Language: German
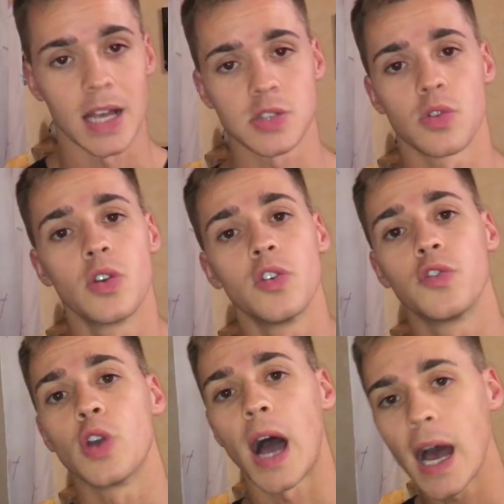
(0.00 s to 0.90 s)
Also
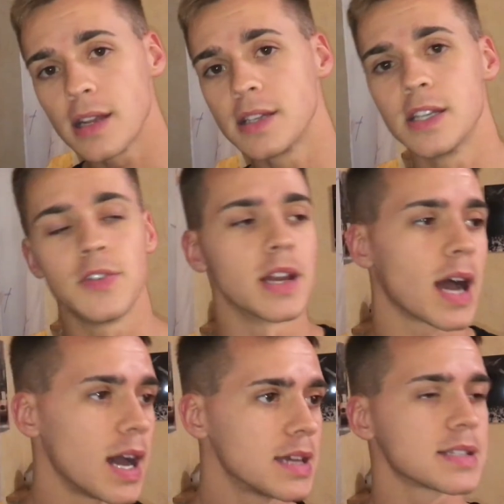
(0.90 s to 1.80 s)
für alle, die viel
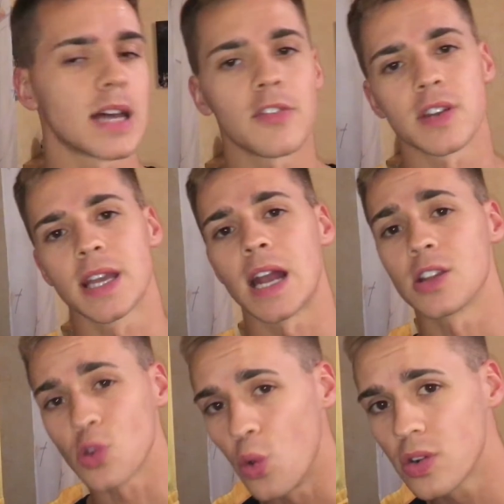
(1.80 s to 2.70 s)
reisen, einfach eine
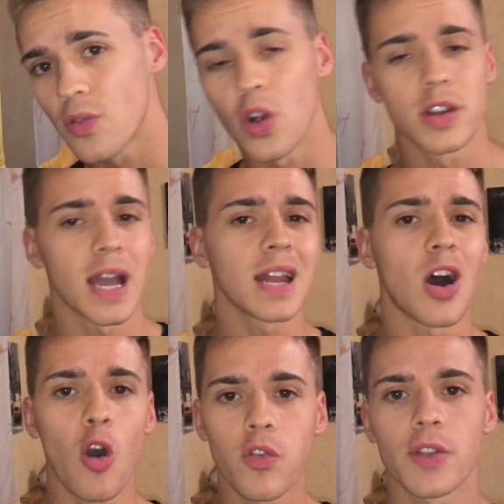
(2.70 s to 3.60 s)
geile Drohne wollen,
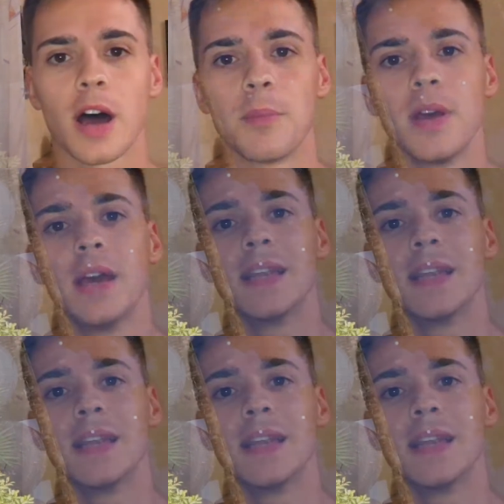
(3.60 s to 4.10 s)
geile Aufnahmen,